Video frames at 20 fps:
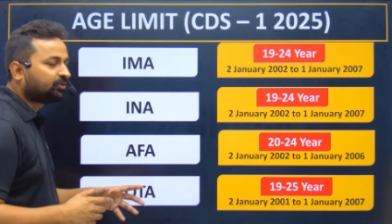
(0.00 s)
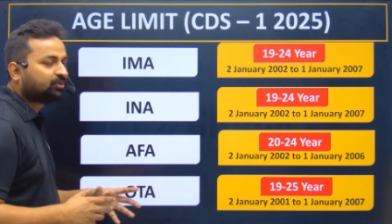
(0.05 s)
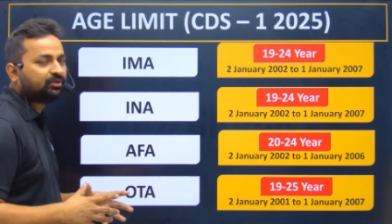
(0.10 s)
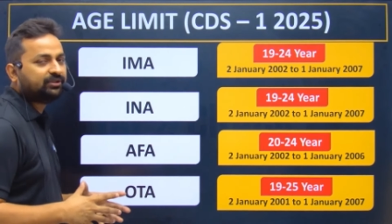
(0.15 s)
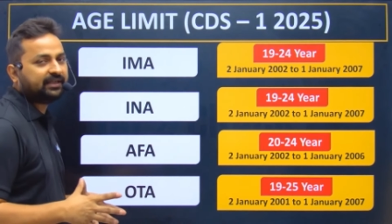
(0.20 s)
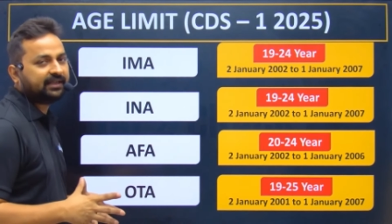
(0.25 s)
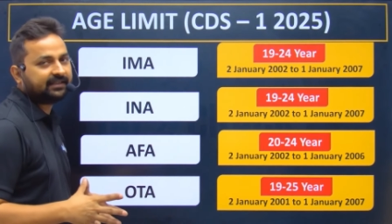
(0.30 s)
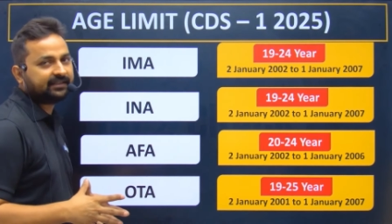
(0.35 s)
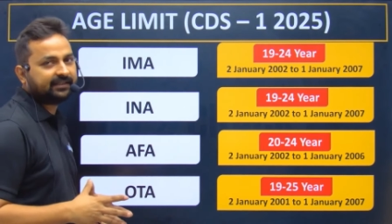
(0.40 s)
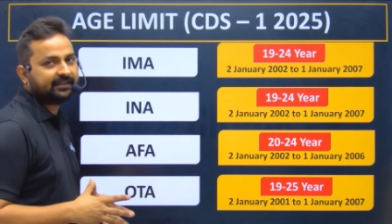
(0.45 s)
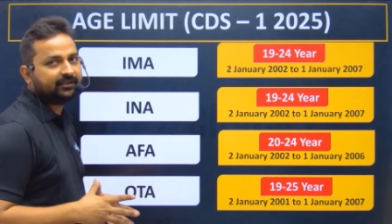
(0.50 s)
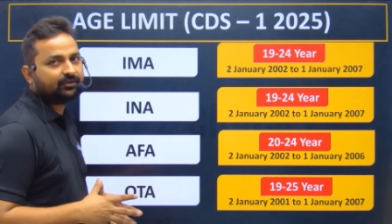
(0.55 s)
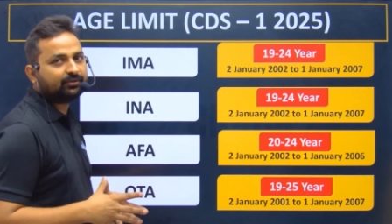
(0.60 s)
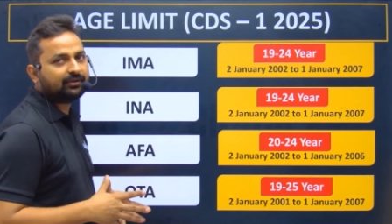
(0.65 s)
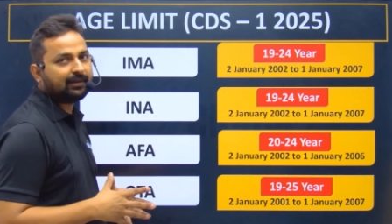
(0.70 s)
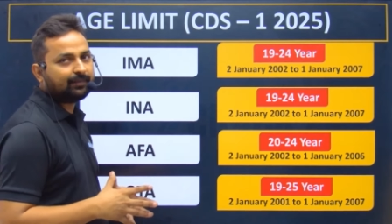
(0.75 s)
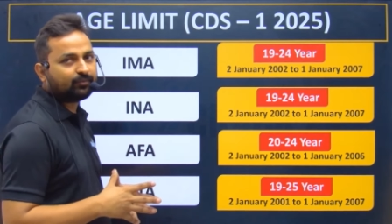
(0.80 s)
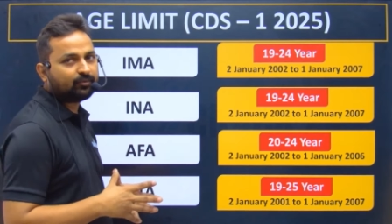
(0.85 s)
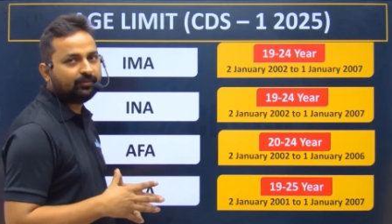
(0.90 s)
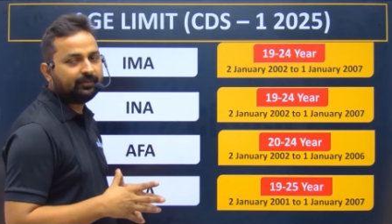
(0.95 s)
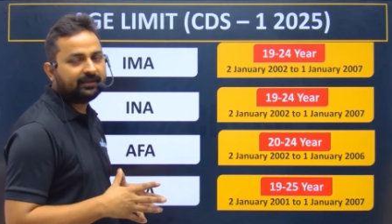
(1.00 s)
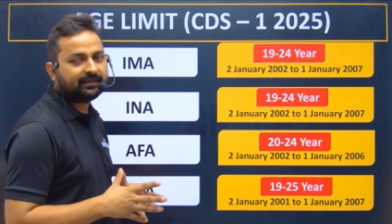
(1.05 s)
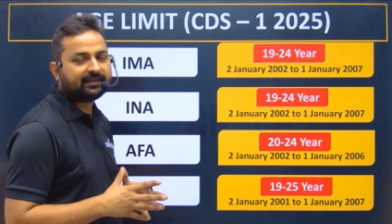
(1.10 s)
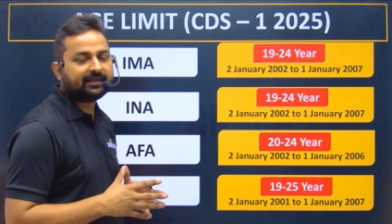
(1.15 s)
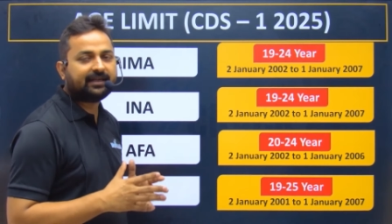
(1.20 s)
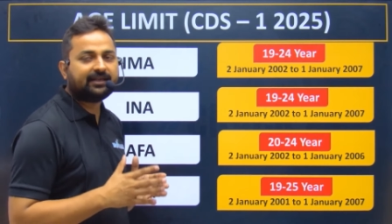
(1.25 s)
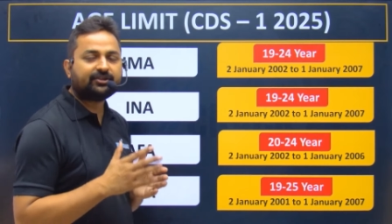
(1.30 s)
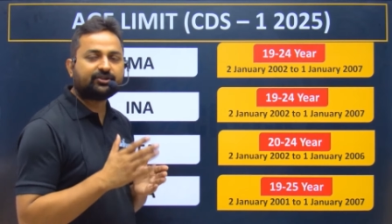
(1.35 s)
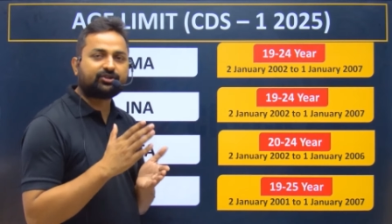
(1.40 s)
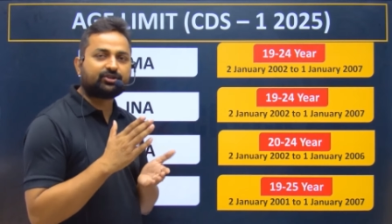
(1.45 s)
जाते हैं तो आपको
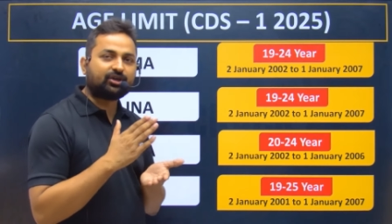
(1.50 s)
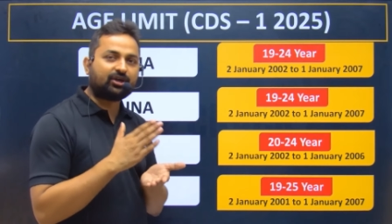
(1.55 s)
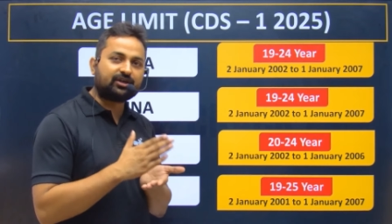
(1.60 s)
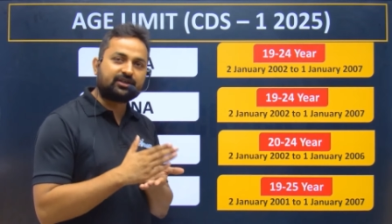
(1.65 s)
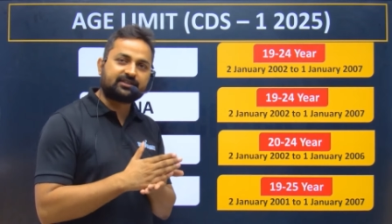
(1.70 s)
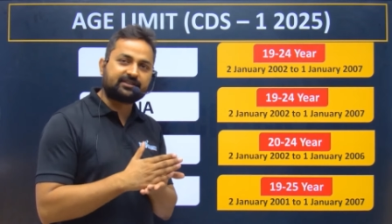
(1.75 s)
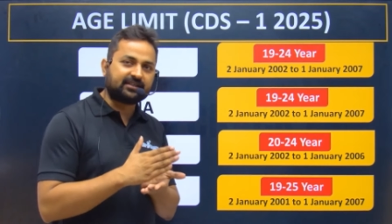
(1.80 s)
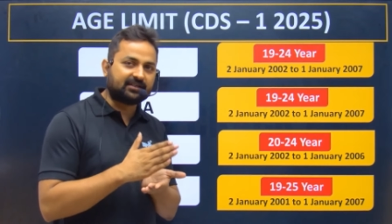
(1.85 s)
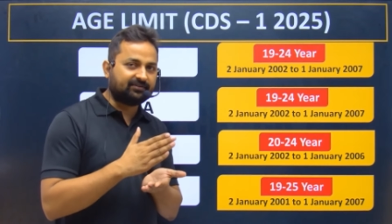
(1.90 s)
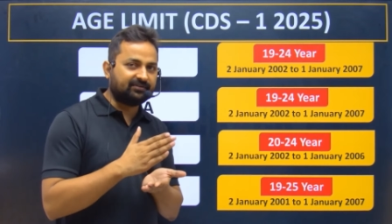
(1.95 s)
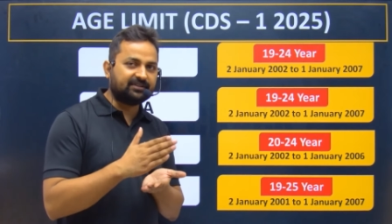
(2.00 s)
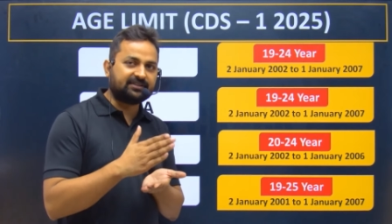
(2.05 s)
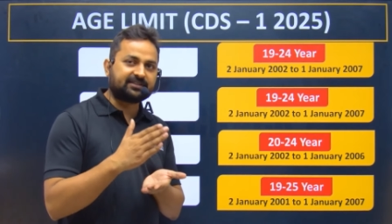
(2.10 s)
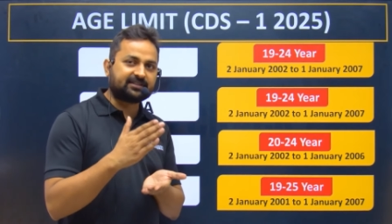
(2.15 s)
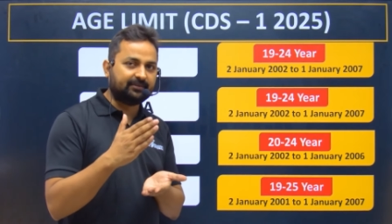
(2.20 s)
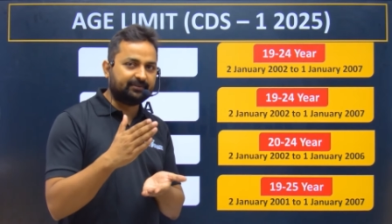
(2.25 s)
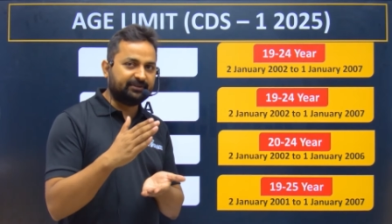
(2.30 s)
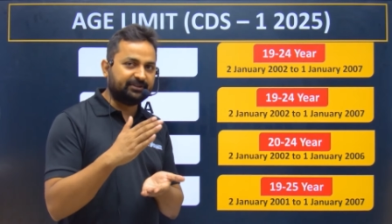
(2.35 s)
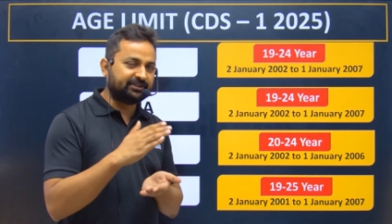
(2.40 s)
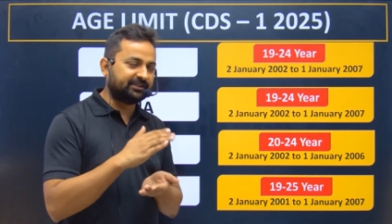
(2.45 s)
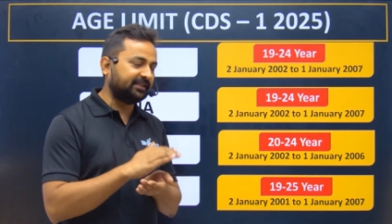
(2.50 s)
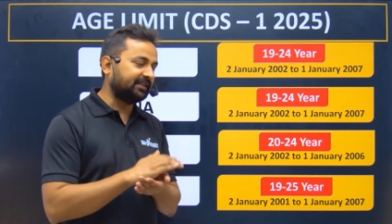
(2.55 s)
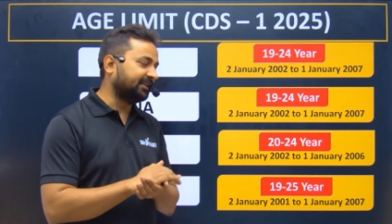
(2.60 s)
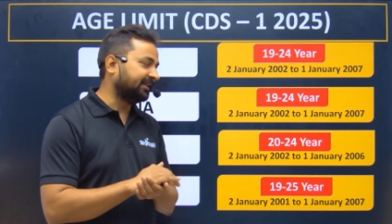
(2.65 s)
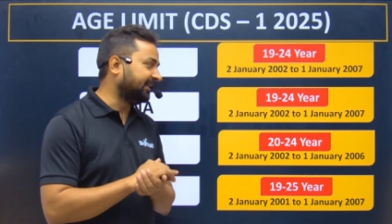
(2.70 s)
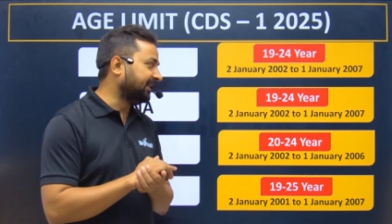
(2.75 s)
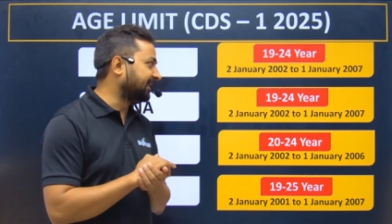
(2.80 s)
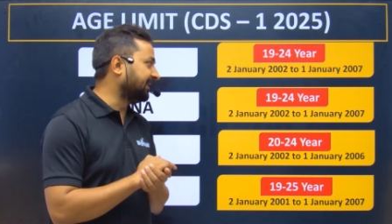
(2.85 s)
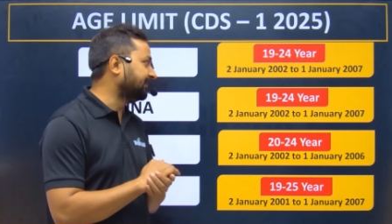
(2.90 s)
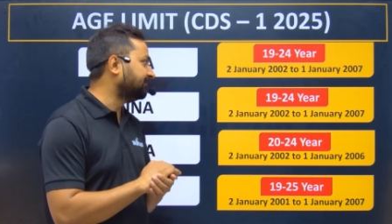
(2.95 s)
मिलता है शॉर्ट सर्विस कमीशन
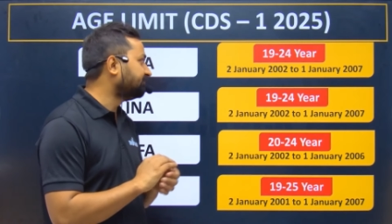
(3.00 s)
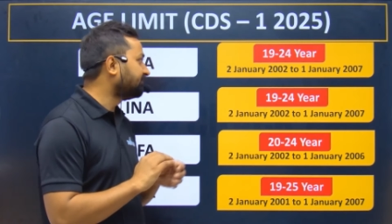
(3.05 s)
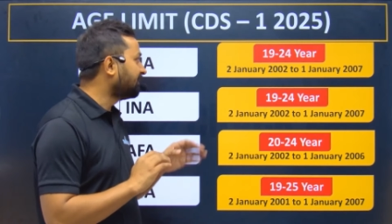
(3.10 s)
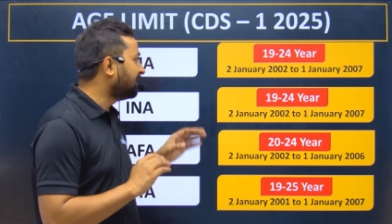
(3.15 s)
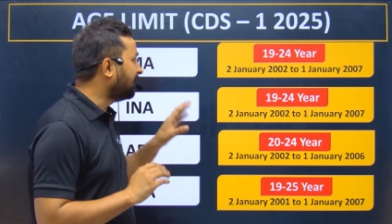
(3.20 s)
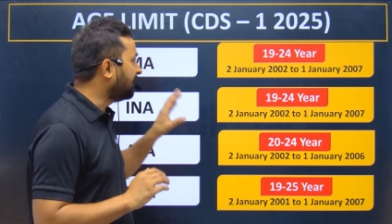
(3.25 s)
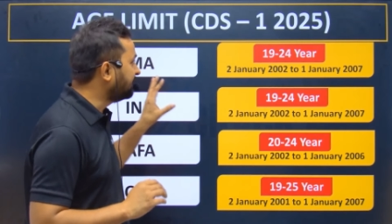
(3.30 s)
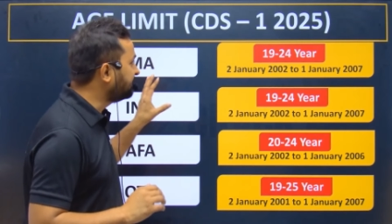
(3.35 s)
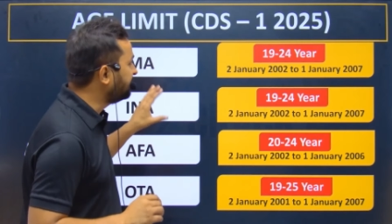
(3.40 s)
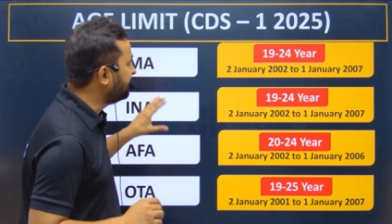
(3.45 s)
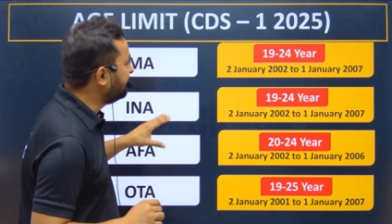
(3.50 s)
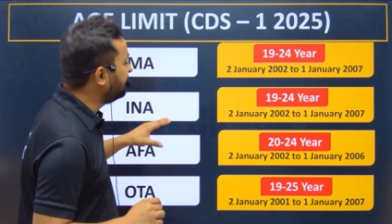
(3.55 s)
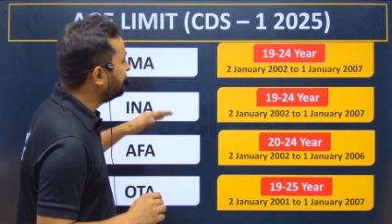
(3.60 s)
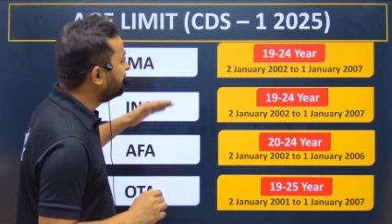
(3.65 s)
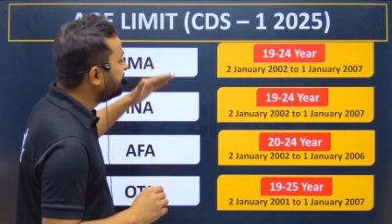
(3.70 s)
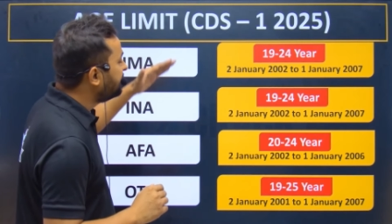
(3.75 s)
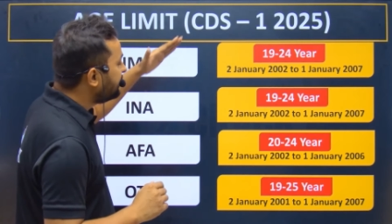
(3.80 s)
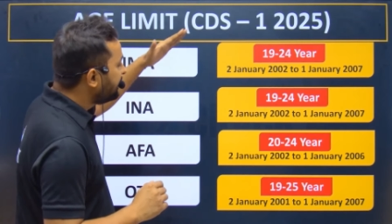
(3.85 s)
ठीक है आ जाइए